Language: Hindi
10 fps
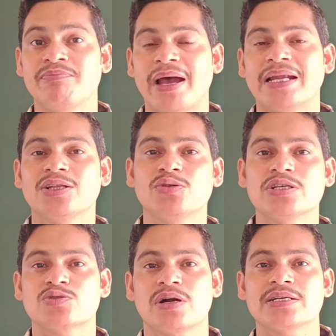पहले दो
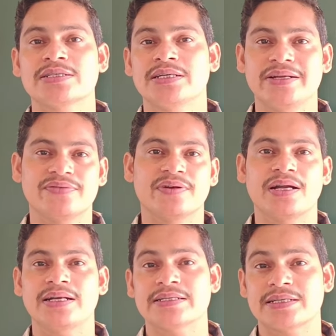स्क्वायर से
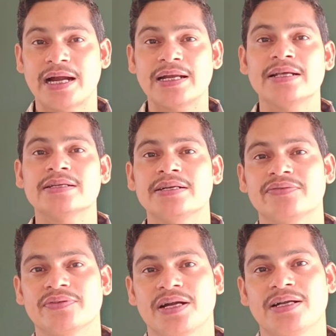डिफरेंट है साइड लेंथ
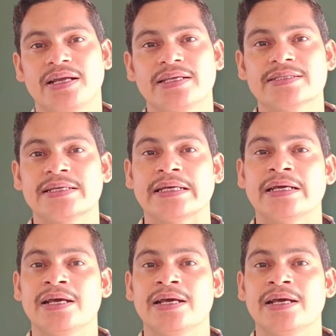डिफरेंट है इसकी